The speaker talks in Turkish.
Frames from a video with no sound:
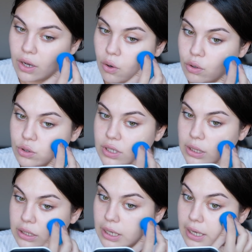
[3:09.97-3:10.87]
O
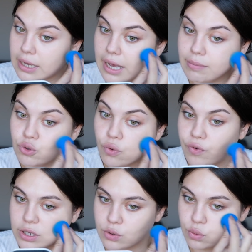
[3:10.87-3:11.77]
yüzden e, hem çok
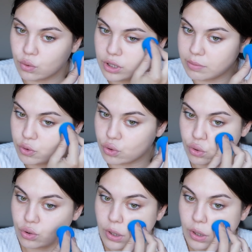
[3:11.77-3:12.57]
fazla uygulamıyoruz